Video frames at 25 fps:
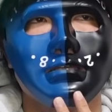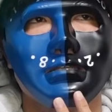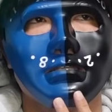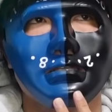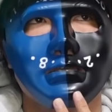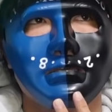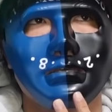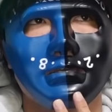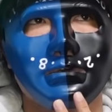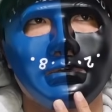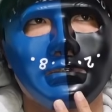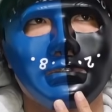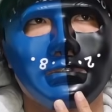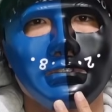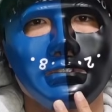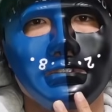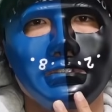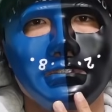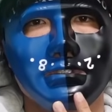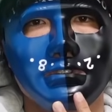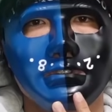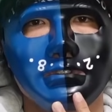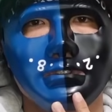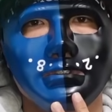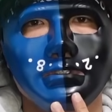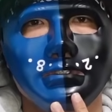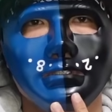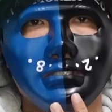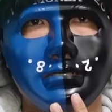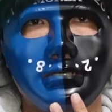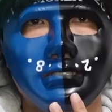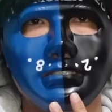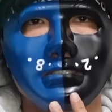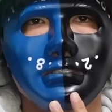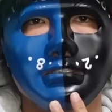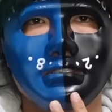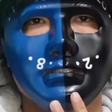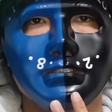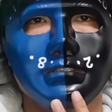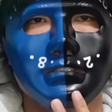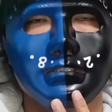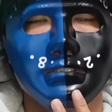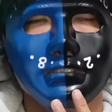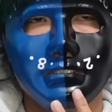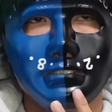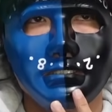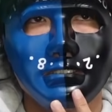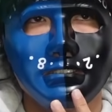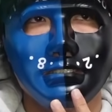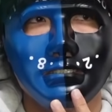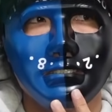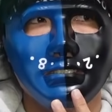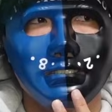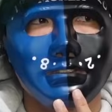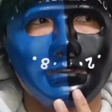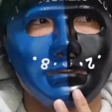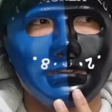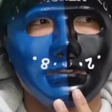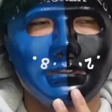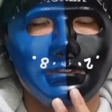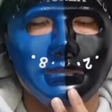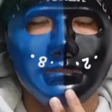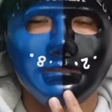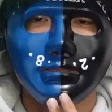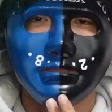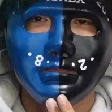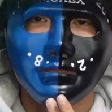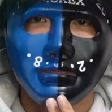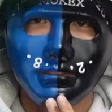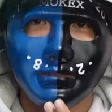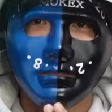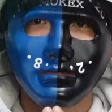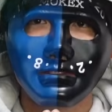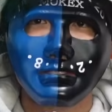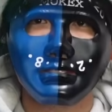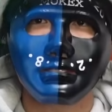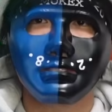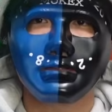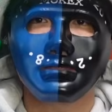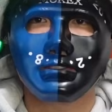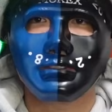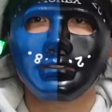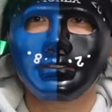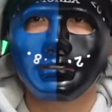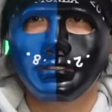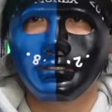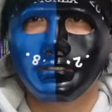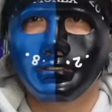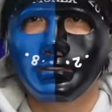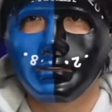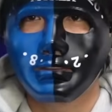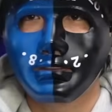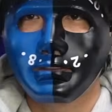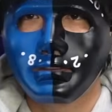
で今年の9月に、えーと、10%も上がりましたね。